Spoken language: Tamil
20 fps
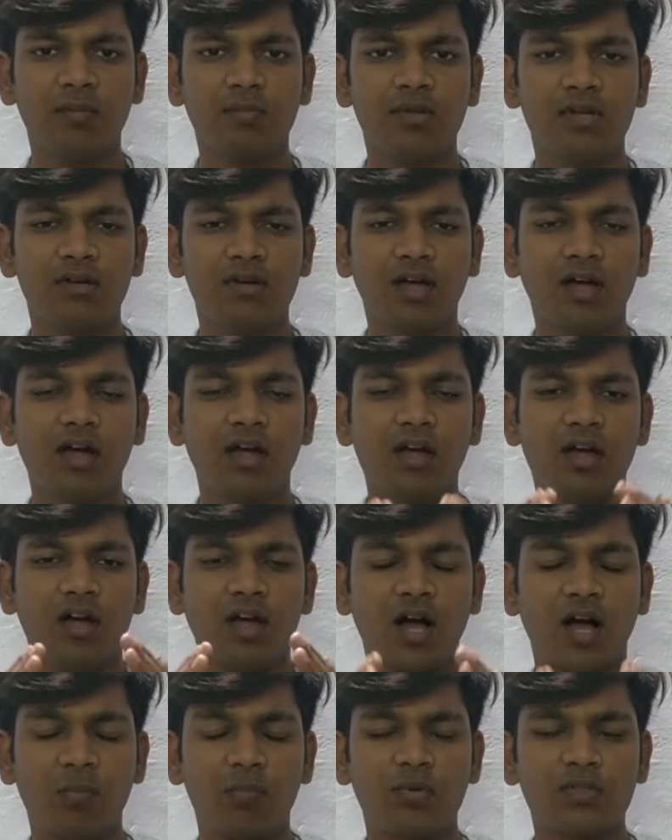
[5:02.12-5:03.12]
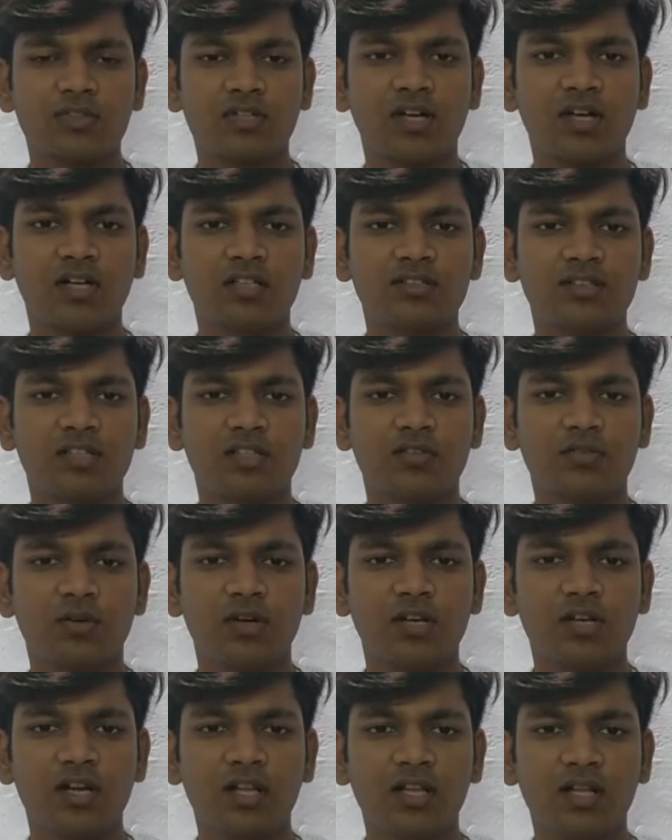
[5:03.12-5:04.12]
அப்படின்னா அப்போ சங்கராச்சாரியர்
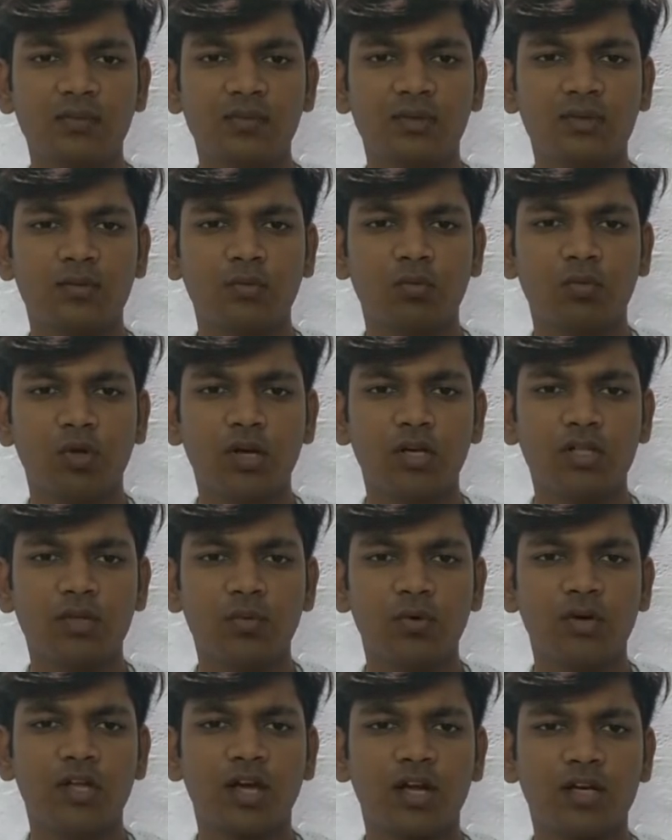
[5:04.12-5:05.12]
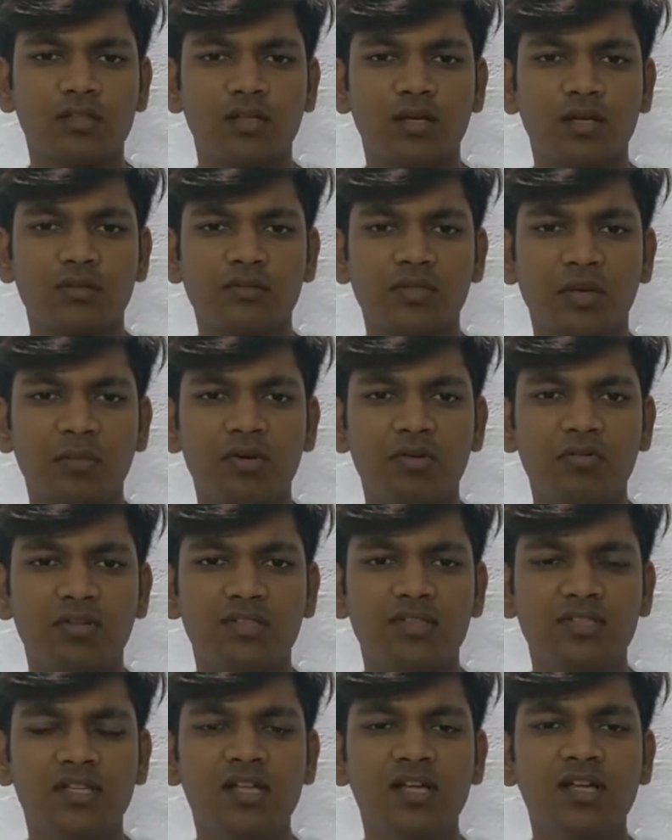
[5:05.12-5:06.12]
சொல்ல என்ன தான் உயர்ந்த மொழியாக இருந்தாலும் தமிழ்
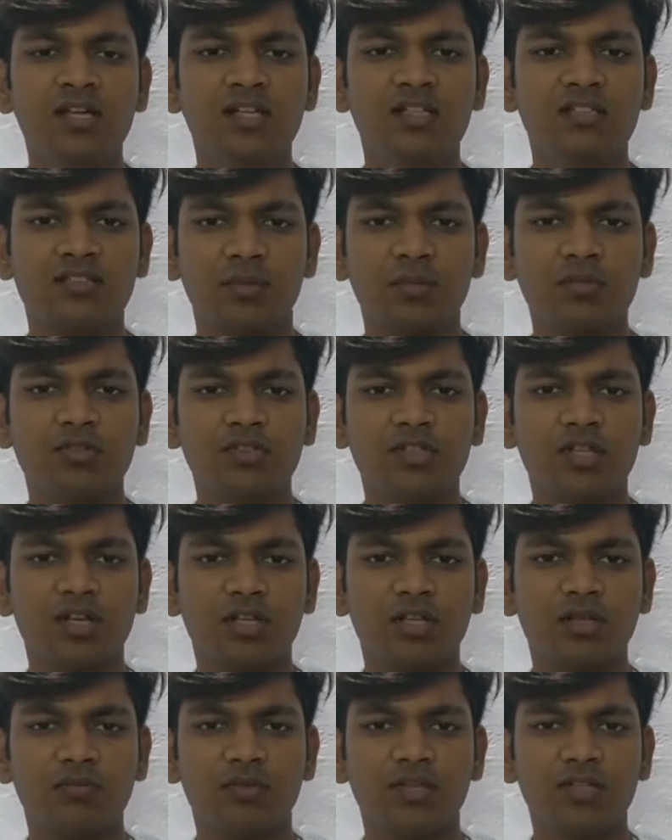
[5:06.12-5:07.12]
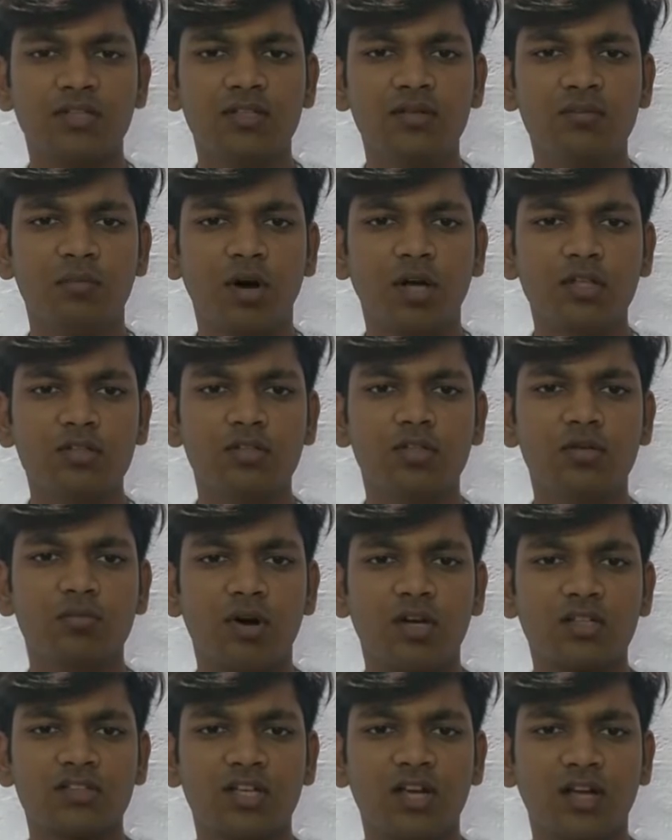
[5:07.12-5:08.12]
வந்து சமஸ்கிருதம் வந்து மாத்ரு
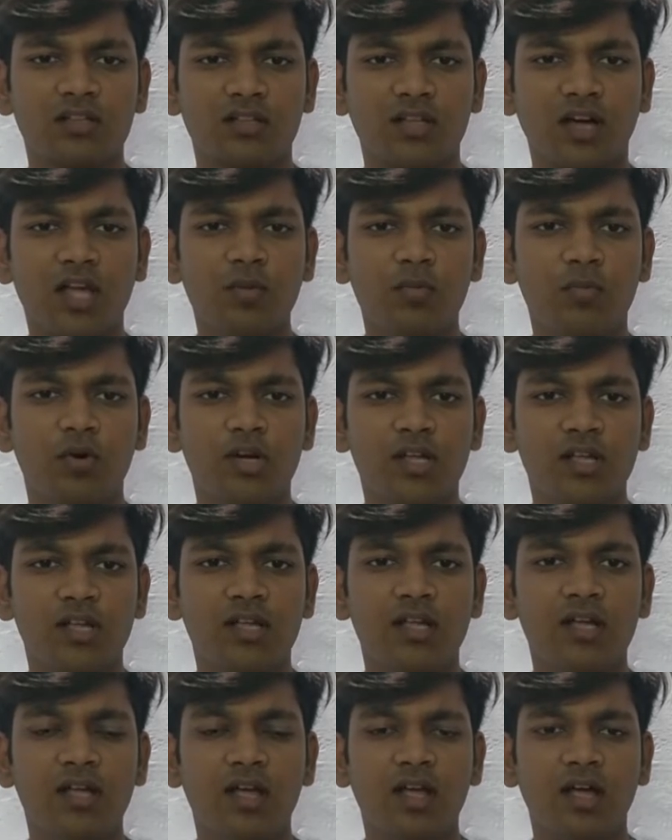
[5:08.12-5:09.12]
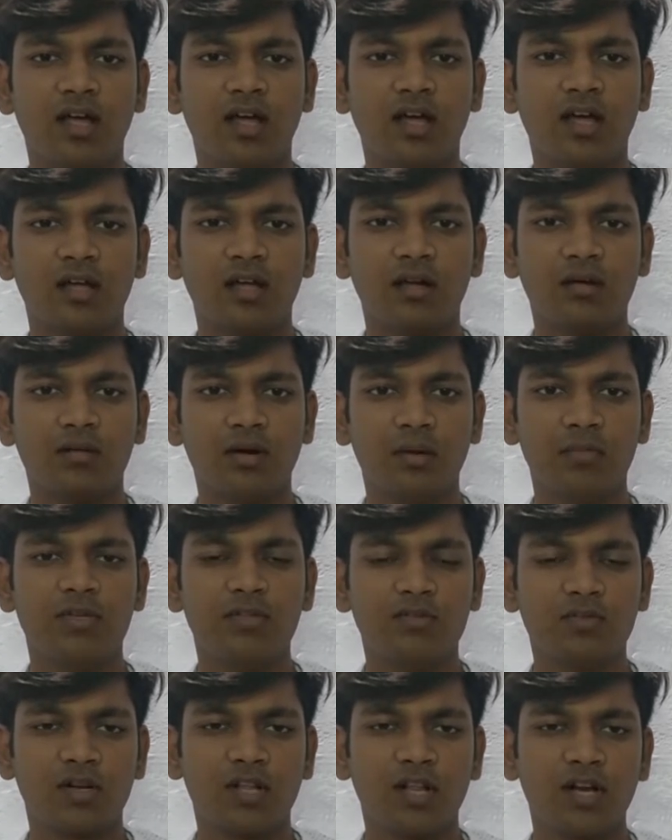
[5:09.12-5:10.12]
பாஷா தாய்மொழி அப்படி
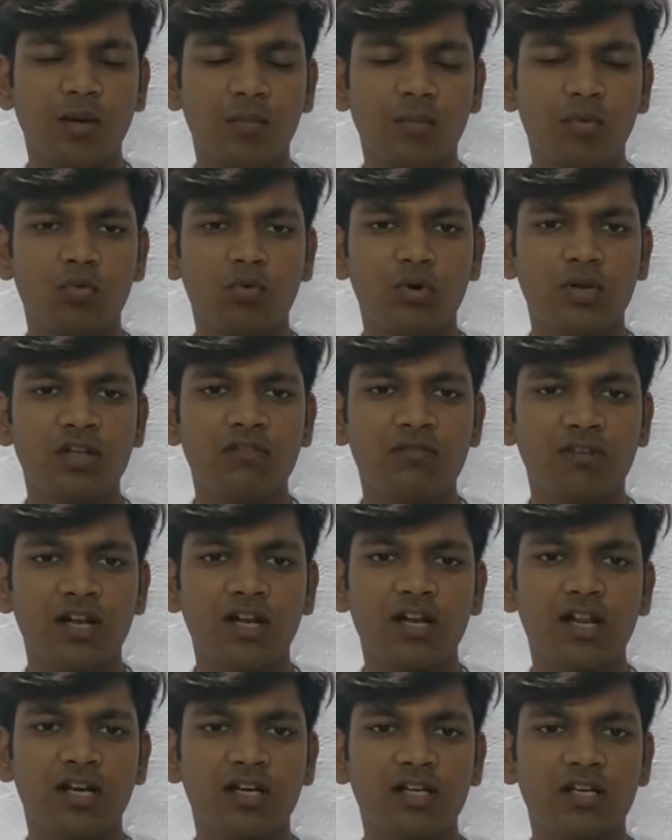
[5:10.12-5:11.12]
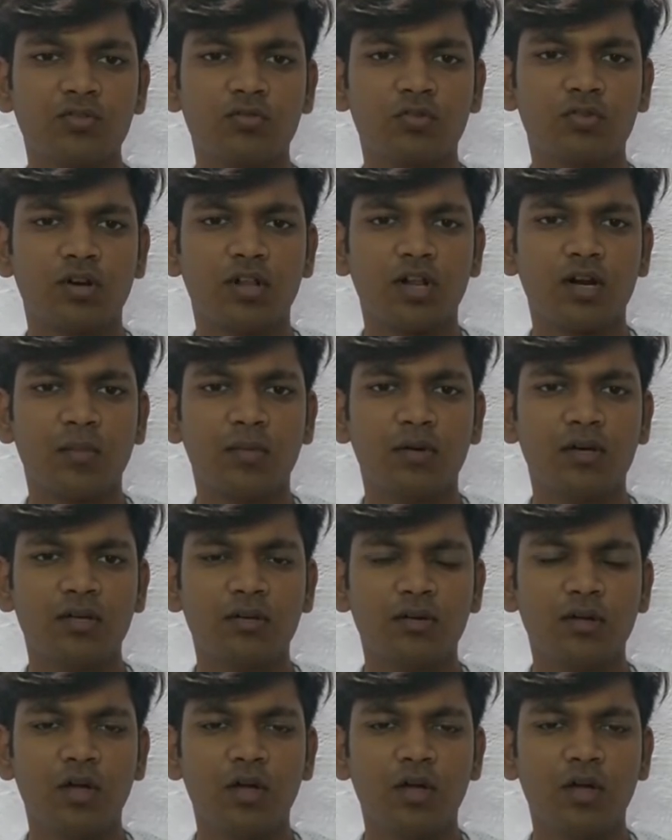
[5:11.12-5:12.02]
சொல்கிறாரு அப்போது உடனே வள்ளலார் என்ன சொல்கிறாரு அப்படின்னா